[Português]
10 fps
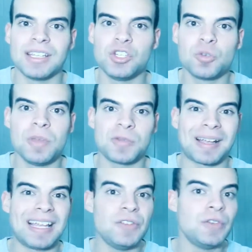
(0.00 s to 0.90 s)
Isso mesmo,
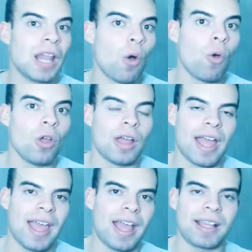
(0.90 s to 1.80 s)
aquele vilão
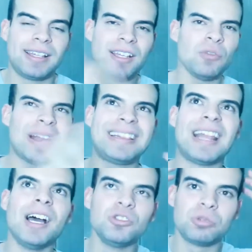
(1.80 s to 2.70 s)
é, que não é
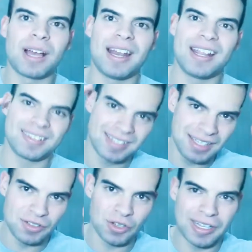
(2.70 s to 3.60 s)
tanto careca
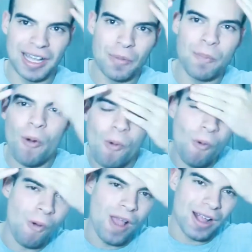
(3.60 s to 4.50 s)
assim, só que é um
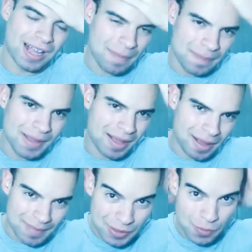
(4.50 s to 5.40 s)
pouco. a
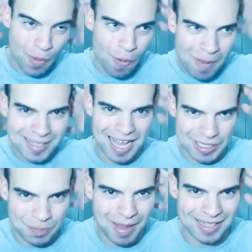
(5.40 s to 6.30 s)
cabeça um pouco mais
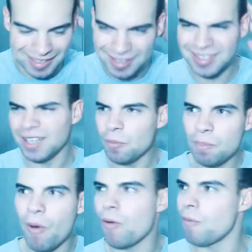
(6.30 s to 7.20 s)
raspada assim, que é
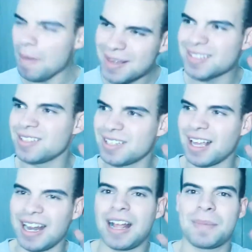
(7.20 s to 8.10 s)
um pouco. é bastante
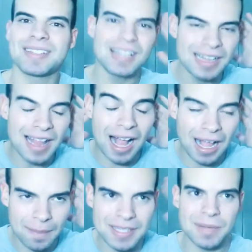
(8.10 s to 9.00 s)
careca, mas ele a
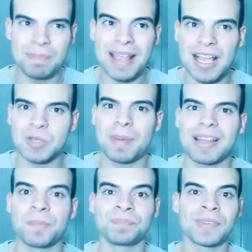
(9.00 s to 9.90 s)
cabeça bem
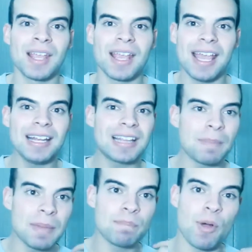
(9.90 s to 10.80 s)
raspada, ele
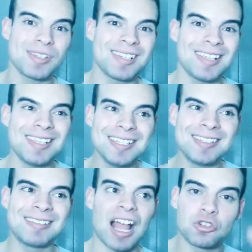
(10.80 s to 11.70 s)
também possa
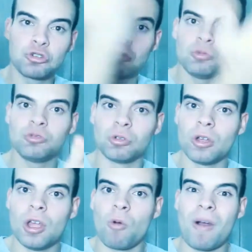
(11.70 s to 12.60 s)
estar junto
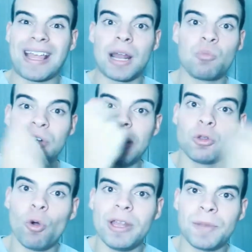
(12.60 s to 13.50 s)
com aquela
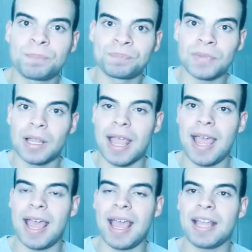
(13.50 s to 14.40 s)
mulher loira
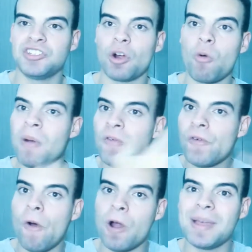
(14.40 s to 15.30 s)
é, de alguma
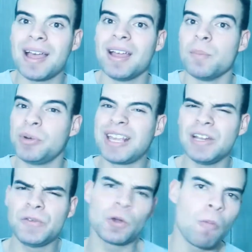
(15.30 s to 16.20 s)
forma, porque
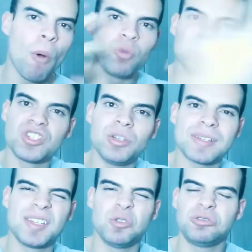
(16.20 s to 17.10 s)
ele virou bonzinho
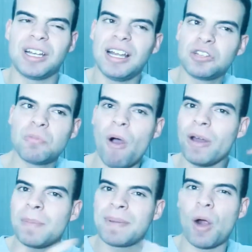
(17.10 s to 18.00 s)
assim no trailer, de uma
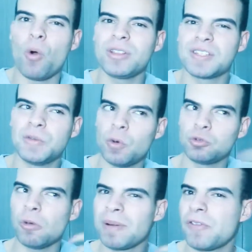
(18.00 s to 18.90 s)
hora para outra, se
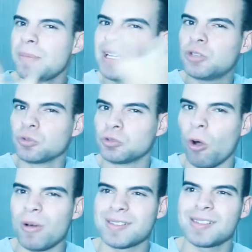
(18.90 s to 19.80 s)
voltou para a família do
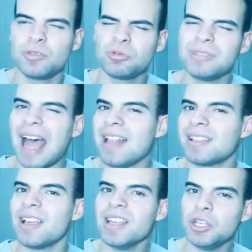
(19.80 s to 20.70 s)
Dom assim do
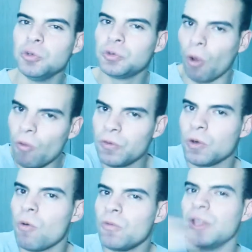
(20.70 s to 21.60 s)
nada, e o Dom
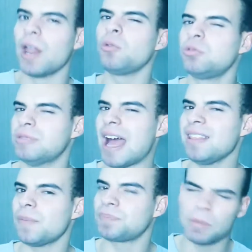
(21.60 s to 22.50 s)
virou um vilão do
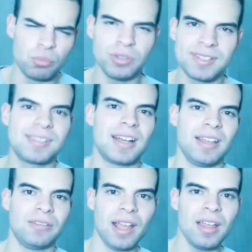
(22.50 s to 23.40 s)
nada, muito
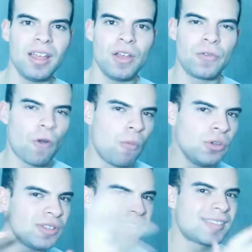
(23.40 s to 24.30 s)
estranho, né? Ficou
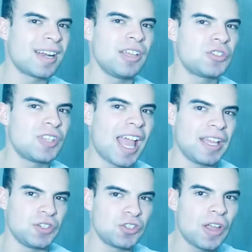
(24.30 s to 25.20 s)
muito estranho isso
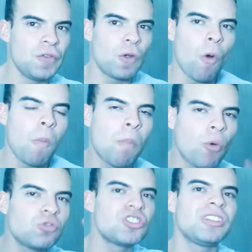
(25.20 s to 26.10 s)
daí. Isso daí ficou um
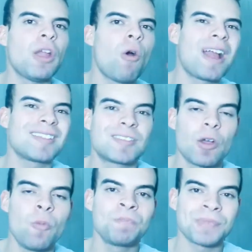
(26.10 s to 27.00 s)
ponto de
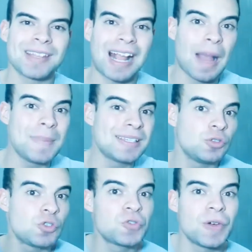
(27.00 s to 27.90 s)
interrogação na
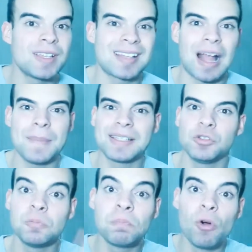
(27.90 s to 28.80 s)
cabeça dos fãs, na cabeça
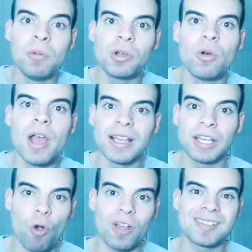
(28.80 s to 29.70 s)
do público
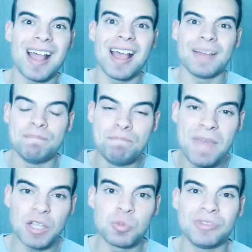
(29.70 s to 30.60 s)
que gosta
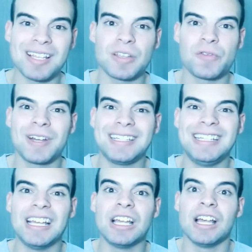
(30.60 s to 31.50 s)
mesmo dessa
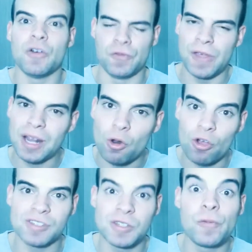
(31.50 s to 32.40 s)
franquia
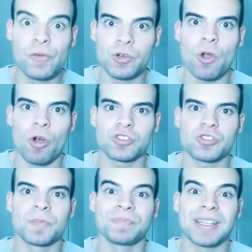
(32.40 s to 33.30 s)
Velozes e
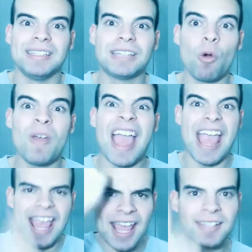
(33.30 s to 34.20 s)
Furiosos. Então,
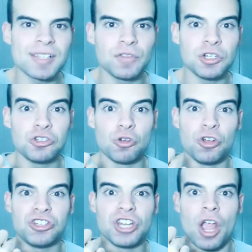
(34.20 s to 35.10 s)
esse é o vídeo de
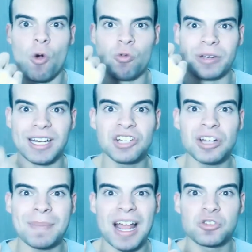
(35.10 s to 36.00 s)
hoje. Um
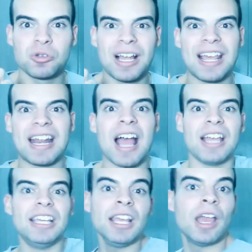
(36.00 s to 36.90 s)
grande abraço, galera,
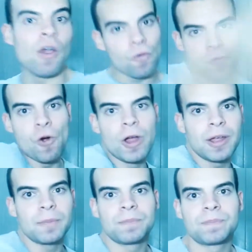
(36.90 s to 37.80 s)
e
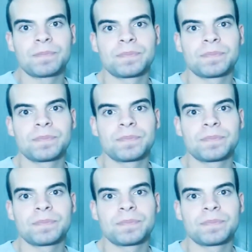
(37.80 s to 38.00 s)
fui!